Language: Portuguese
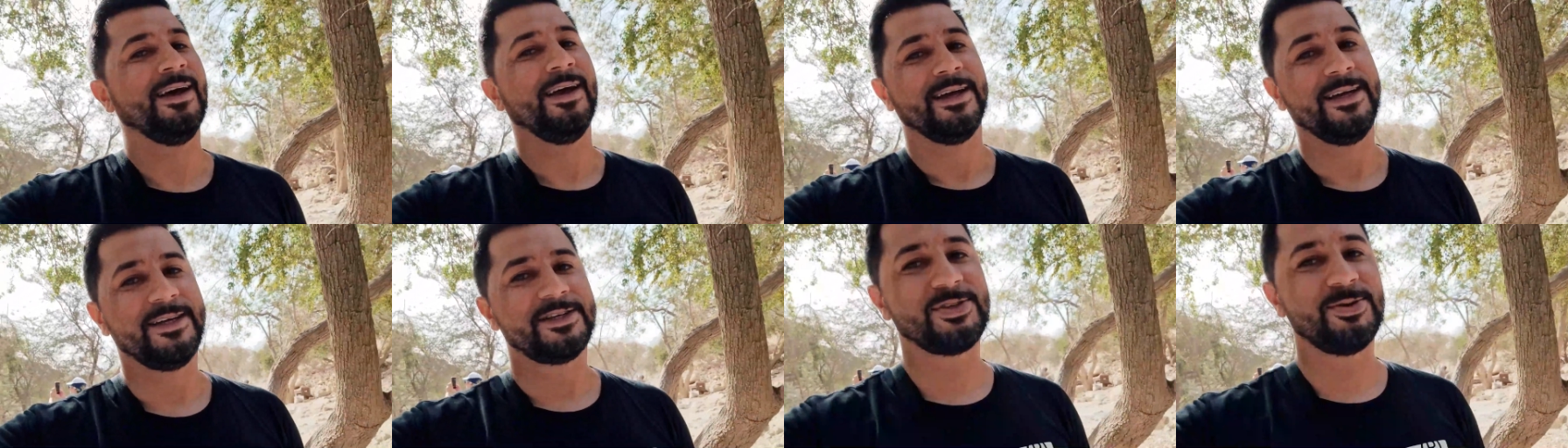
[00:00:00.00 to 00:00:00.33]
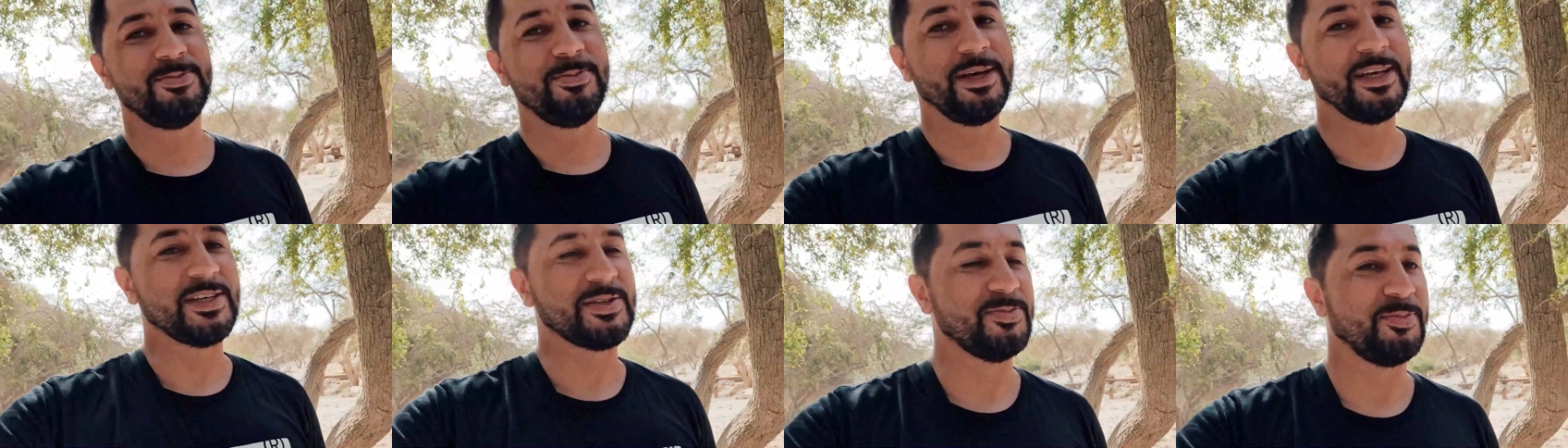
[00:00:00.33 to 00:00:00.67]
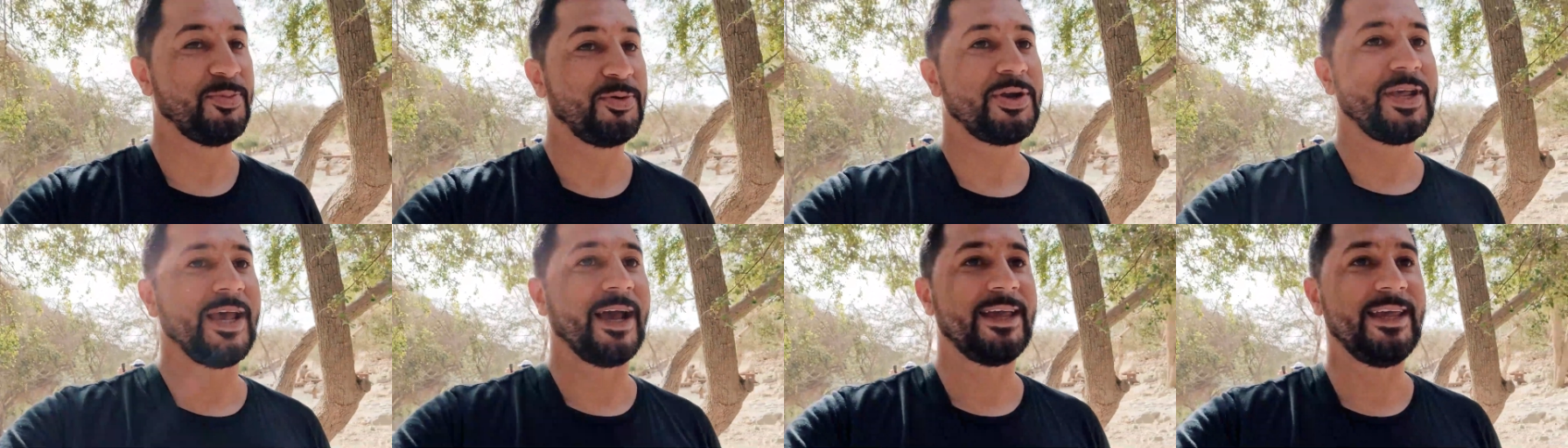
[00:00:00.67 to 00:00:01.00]
Isso mesmo,
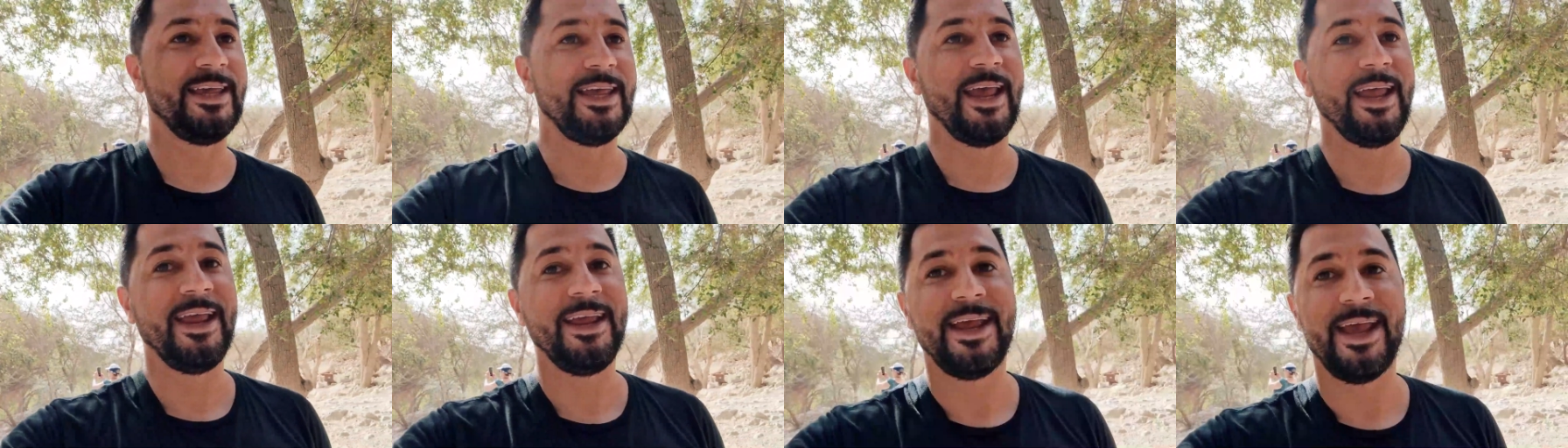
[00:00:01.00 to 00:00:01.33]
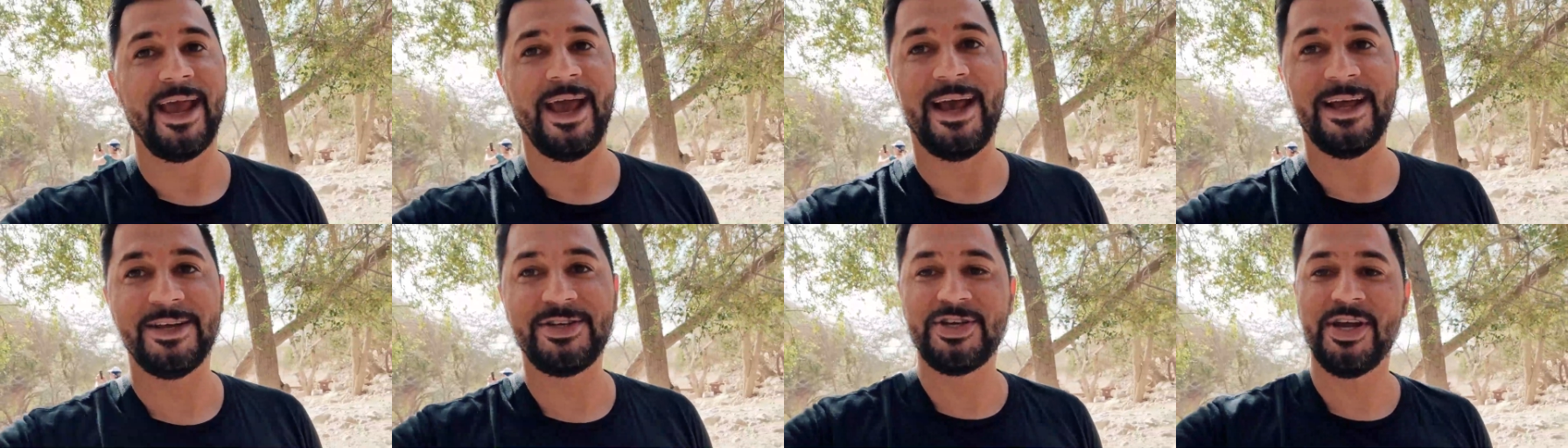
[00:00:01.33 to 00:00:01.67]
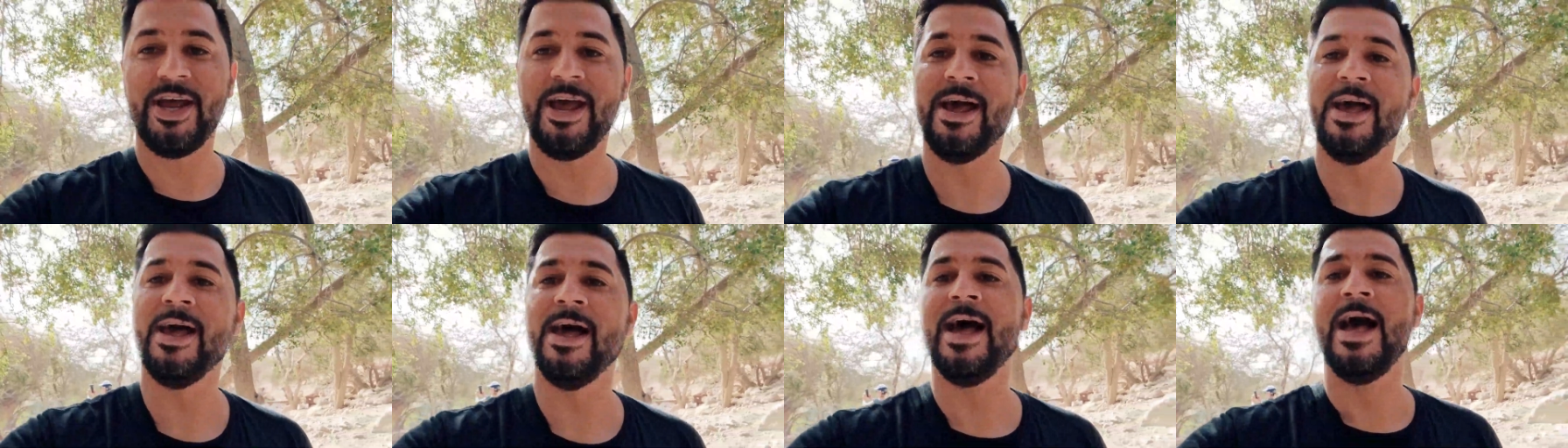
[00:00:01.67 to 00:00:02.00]
porque aqui em Gued
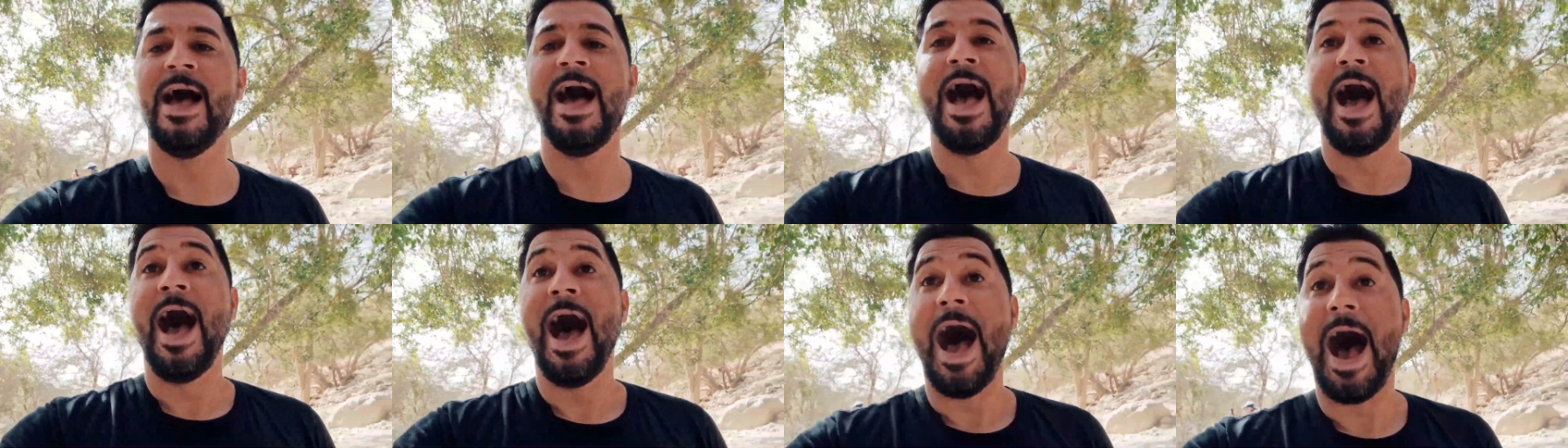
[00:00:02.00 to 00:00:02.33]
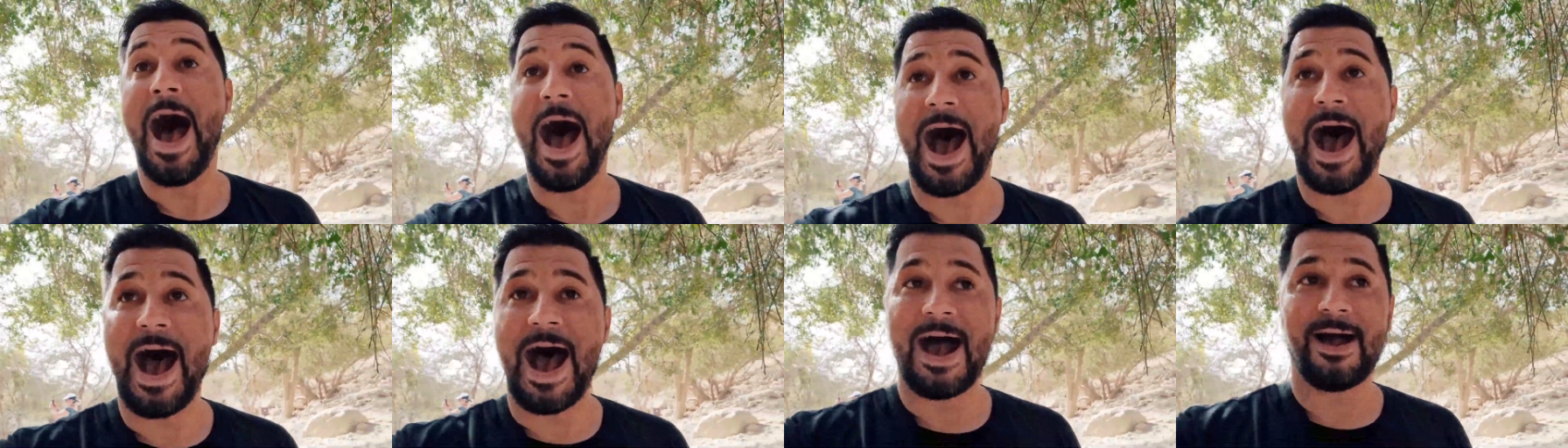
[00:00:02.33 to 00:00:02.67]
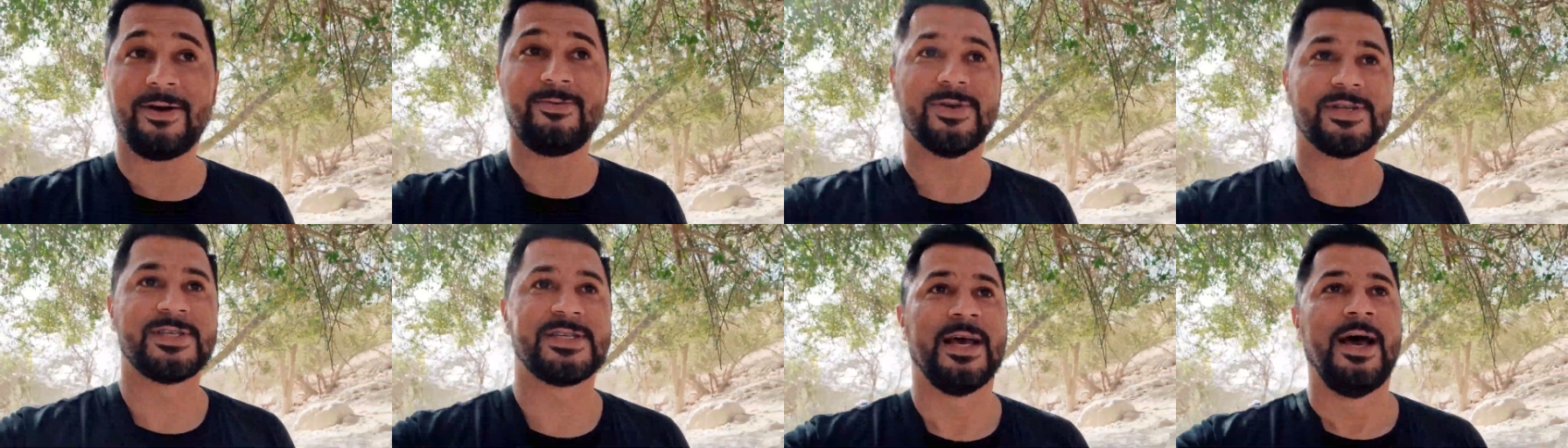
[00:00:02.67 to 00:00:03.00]
há
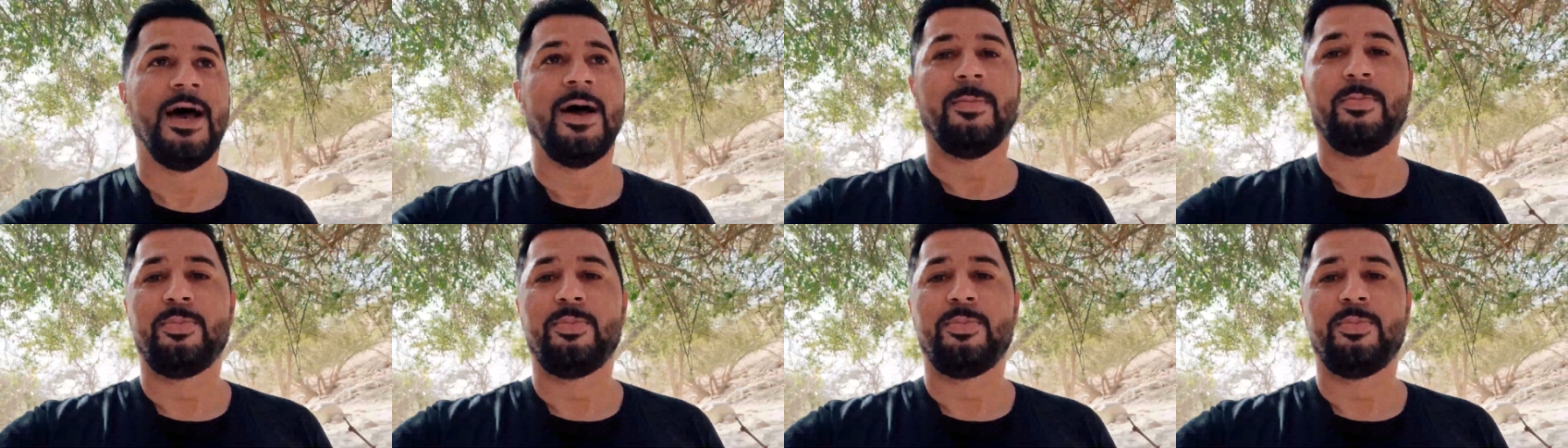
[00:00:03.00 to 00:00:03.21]
águas.